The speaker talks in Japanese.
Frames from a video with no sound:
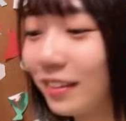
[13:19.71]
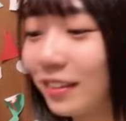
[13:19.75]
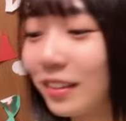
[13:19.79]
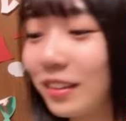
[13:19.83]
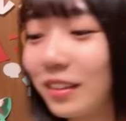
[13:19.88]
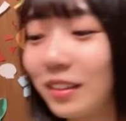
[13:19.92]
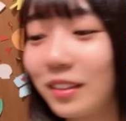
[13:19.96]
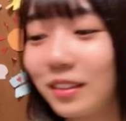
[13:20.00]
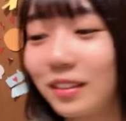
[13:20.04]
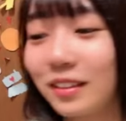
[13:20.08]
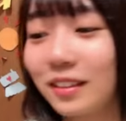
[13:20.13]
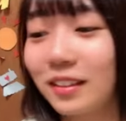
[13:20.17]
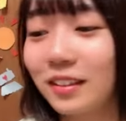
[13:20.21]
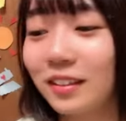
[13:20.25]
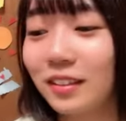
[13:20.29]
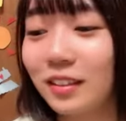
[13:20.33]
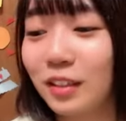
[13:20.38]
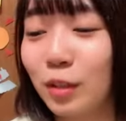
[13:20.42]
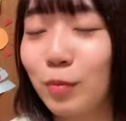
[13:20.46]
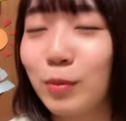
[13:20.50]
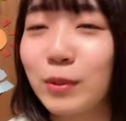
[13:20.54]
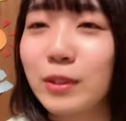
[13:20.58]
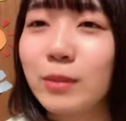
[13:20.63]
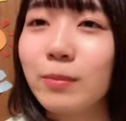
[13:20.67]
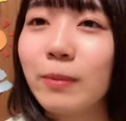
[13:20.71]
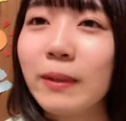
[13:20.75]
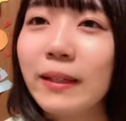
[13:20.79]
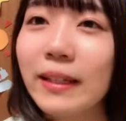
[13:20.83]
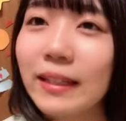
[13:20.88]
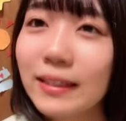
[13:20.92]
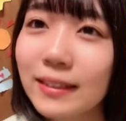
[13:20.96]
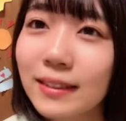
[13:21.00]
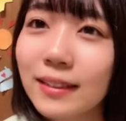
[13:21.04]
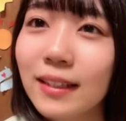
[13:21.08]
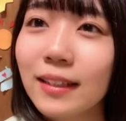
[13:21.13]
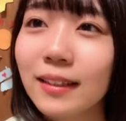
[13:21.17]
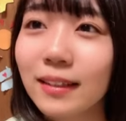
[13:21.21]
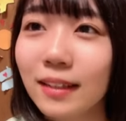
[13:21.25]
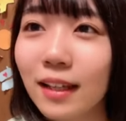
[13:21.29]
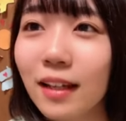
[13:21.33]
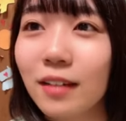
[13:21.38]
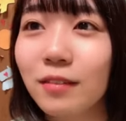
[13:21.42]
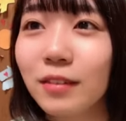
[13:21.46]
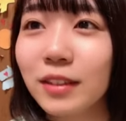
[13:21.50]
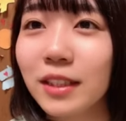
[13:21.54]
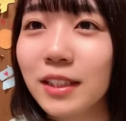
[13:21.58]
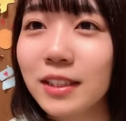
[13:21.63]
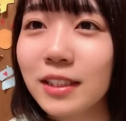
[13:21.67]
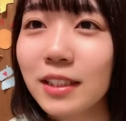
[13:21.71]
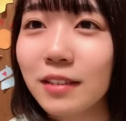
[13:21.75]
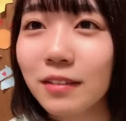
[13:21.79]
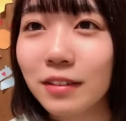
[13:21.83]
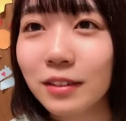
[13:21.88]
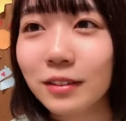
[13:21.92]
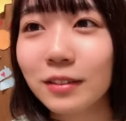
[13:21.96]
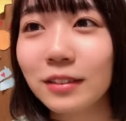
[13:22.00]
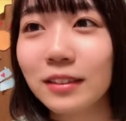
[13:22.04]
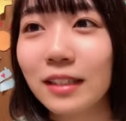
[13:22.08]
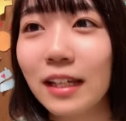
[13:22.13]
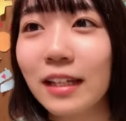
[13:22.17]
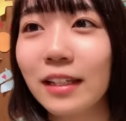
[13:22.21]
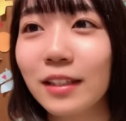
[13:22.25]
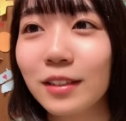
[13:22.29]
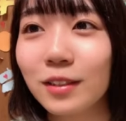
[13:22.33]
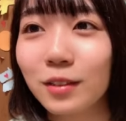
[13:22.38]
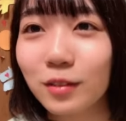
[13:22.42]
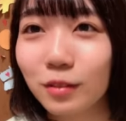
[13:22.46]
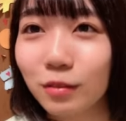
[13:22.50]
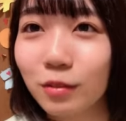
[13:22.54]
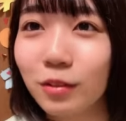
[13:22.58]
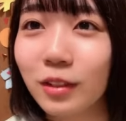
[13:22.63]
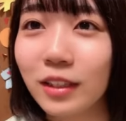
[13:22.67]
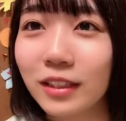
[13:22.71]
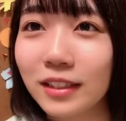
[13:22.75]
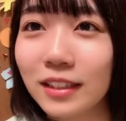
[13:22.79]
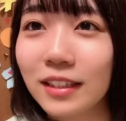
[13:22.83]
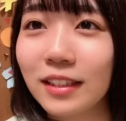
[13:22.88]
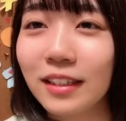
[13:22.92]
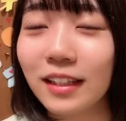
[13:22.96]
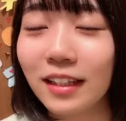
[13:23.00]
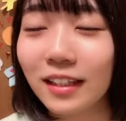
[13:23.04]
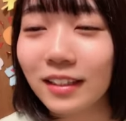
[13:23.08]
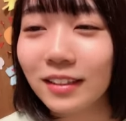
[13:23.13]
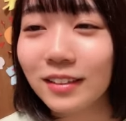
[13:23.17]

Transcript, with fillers: だからねやっぱ滑りやすかった私が悪くないですねこれ絶対